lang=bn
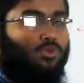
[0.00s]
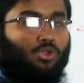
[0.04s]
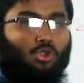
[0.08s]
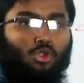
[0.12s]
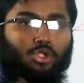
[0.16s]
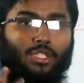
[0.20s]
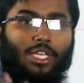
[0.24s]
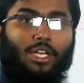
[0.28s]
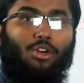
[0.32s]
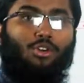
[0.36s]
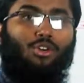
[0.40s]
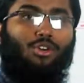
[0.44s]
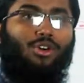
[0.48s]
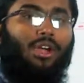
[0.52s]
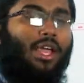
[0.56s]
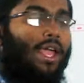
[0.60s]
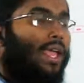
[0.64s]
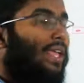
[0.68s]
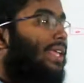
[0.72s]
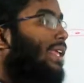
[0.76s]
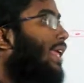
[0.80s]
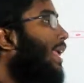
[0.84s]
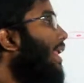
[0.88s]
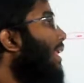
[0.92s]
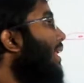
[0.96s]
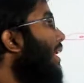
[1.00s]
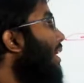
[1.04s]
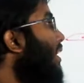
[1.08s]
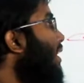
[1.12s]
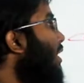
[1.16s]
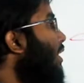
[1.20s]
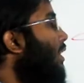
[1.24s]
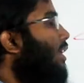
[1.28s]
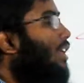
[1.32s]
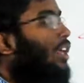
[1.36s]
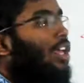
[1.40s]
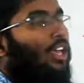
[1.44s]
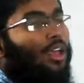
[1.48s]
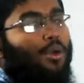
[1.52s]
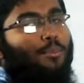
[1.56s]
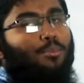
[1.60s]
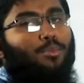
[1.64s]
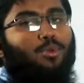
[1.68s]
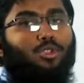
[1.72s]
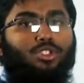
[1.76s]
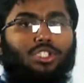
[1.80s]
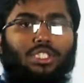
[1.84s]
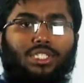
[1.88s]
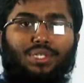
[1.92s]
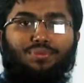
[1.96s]
তো দেখো এইখানে
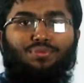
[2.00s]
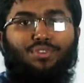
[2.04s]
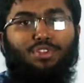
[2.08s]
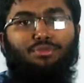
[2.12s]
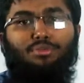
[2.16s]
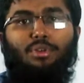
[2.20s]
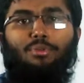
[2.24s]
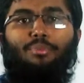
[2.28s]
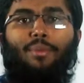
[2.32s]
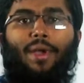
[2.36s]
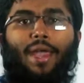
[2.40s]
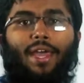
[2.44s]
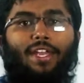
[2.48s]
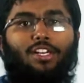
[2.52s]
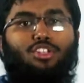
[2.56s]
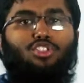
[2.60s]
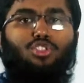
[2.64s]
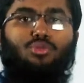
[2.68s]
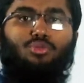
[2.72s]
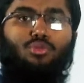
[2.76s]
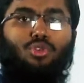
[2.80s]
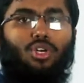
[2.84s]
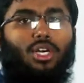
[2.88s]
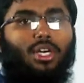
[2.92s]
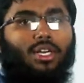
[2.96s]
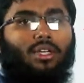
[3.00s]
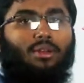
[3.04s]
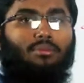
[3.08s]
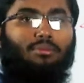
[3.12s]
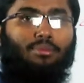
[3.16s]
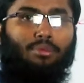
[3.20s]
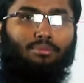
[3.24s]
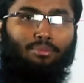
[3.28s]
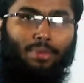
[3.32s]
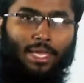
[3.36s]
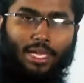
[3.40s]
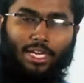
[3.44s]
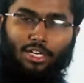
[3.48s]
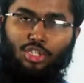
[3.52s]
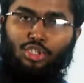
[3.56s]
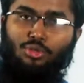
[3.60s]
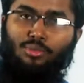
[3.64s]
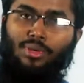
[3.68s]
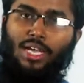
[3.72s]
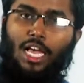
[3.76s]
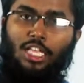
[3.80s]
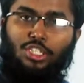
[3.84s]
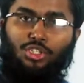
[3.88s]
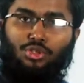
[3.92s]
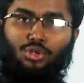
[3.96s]
পজিটিভ ফিডব্যাক মেকানিজম করার মেকানিজম
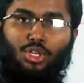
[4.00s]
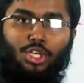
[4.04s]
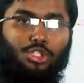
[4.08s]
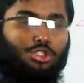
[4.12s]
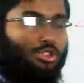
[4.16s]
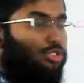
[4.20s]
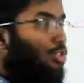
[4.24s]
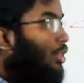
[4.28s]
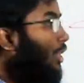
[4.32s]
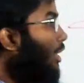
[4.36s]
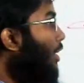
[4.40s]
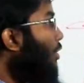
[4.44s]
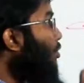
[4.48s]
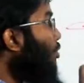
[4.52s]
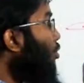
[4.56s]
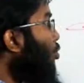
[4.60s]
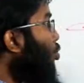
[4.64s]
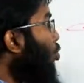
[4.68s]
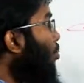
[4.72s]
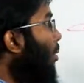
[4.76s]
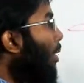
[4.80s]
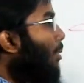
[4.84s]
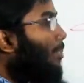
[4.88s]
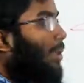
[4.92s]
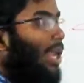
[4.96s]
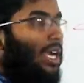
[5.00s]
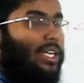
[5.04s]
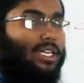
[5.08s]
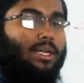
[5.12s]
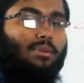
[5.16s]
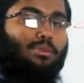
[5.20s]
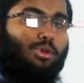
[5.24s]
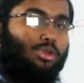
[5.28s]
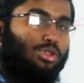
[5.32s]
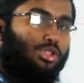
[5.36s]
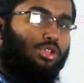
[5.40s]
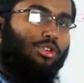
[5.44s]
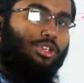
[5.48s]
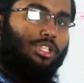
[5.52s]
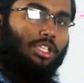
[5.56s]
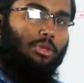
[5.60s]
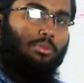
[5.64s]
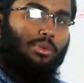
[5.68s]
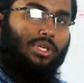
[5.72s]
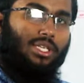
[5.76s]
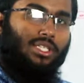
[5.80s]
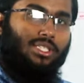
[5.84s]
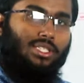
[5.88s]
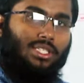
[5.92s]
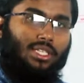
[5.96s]
কাজ করার জন্যই কিন্তু তোমার ব্লাডটা বন্ধ হতে
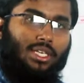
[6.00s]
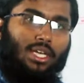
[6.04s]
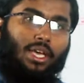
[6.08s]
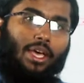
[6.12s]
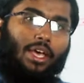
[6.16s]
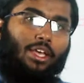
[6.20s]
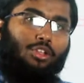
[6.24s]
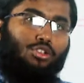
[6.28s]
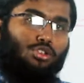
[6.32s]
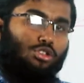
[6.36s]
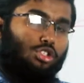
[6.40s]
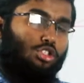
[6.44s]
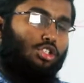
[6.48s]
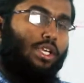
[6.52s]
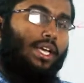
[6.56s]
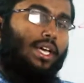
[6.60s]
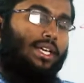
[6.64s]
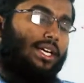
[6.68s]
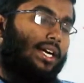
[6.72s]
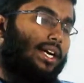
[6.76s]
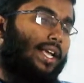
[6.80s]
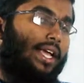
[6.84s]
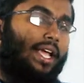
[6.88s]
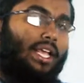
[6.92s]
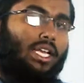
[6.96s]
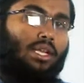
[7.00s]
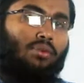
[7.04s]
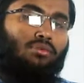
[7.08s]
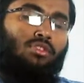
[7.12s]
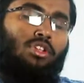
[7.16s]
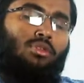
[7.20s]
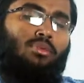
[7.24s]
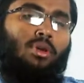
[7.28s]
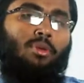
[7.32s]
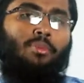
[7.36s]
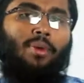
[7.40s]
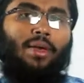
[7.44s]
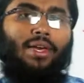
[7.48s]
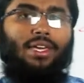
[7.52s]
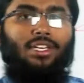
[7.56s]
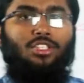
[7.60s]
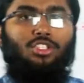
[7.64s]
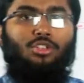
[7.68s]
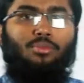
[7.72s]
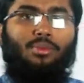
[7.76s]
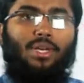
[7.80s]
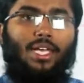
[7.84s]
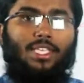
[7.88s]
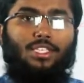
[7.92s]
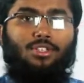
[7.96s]
পেরেছে যদি এখানে নেগেটিভ ফিডব্যাক
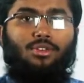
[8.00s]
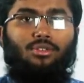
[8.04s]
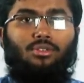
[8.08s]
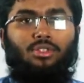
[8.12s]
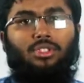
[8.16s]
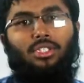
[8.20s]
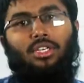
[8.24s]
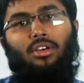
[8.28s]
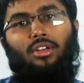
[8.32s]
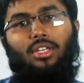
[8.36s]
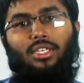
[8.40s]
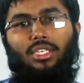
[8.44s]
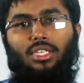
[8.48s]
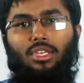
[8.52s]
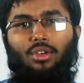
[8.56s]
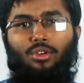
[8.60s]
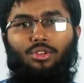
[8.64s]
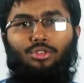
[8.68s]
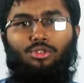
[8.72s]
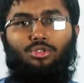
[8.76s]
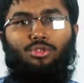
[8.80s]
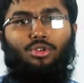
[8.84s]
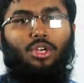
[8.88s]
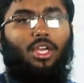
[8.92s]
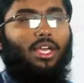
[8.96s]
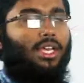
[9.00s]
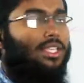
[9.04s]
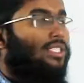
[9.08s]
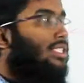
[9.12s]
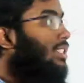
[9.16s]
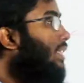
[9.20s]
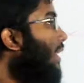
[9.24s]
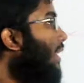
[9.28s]
মেকানিজম কাজ করতো তাহলে কি হতো যে